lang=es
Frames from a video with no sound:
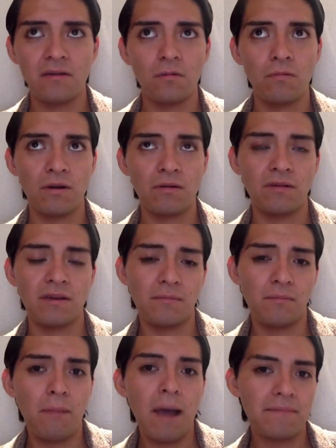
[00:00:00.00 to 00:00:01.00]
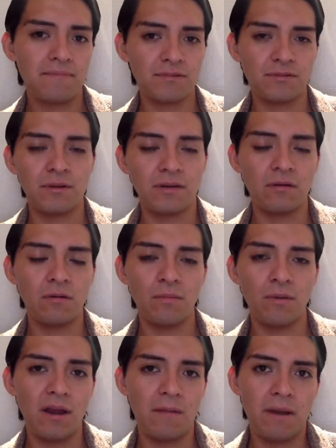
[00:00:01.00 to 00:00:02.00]
Yo bueno dije, va, pues no hay ningún
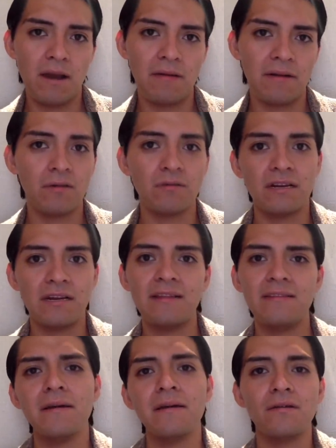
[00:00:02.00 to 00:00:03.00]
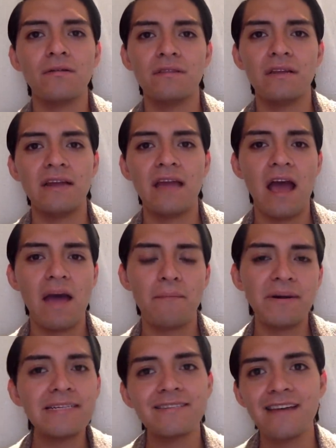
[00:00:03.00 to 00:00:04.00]
problema. La verdad no tenía, no tenía
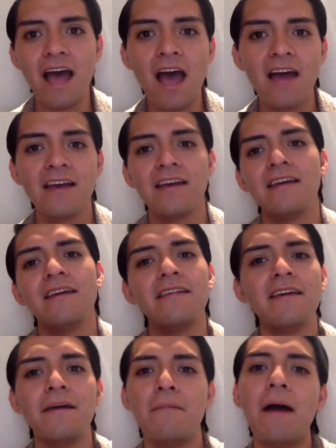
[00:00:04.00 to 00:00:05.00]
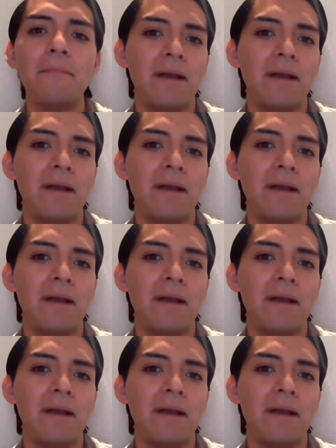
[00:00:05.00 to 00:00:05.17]
prisa y dije, va,